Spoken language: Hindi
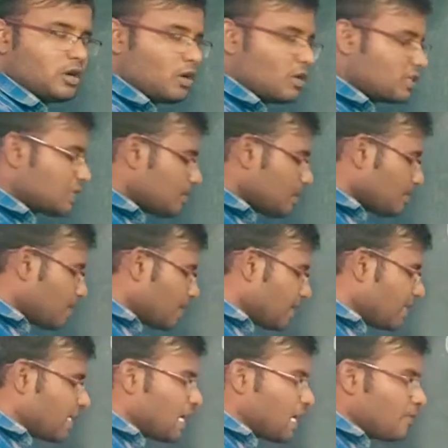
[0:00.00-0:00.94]
और जब हम
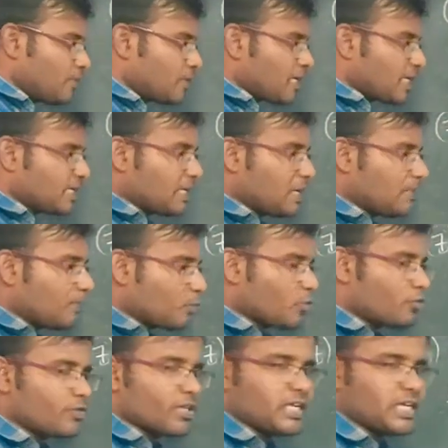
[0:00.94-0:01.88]
एरिया ऑफ ट्रेंगल
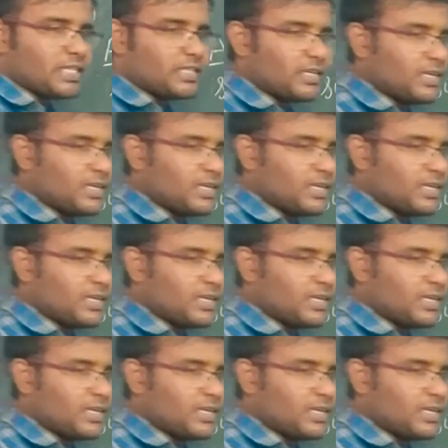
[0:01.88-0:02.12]
प्रूफ किए